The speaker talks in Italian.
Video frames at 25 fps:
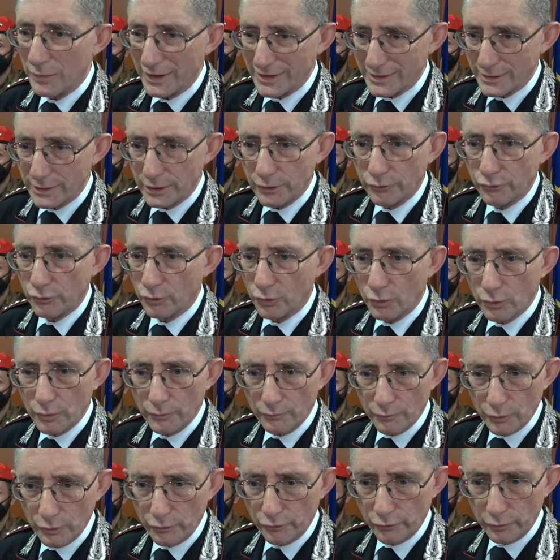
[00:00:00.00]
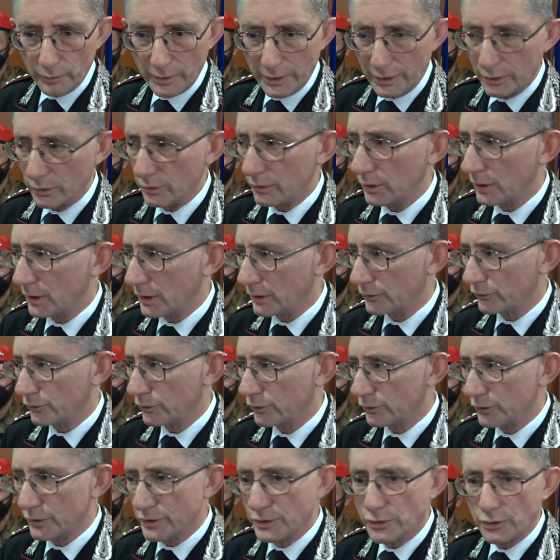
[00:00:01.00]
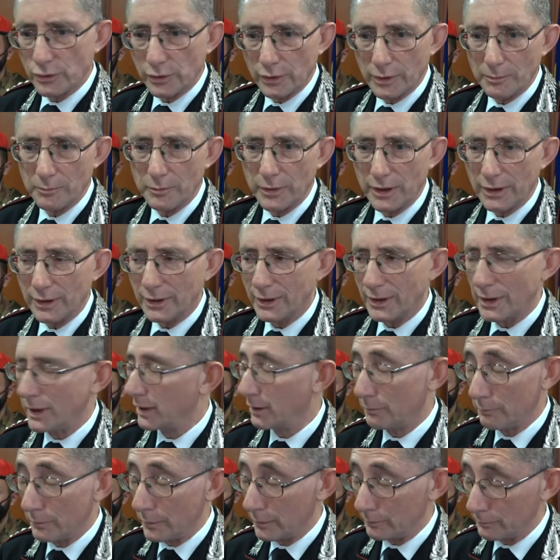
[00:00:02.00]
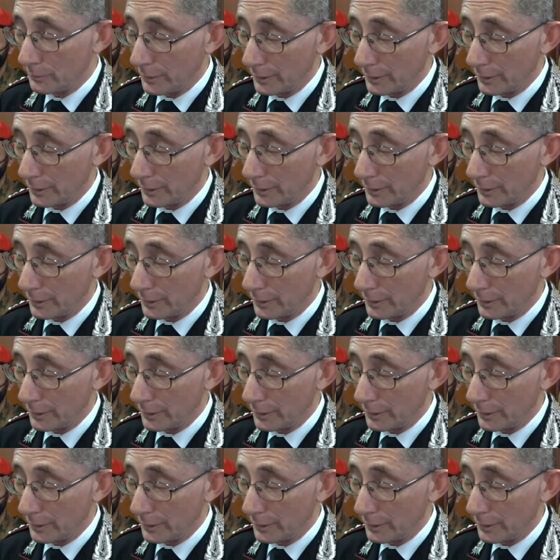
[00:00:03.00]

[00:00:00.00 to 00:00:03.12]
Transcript: un massiccio coinvolgimento delle associazioni ambientali eh,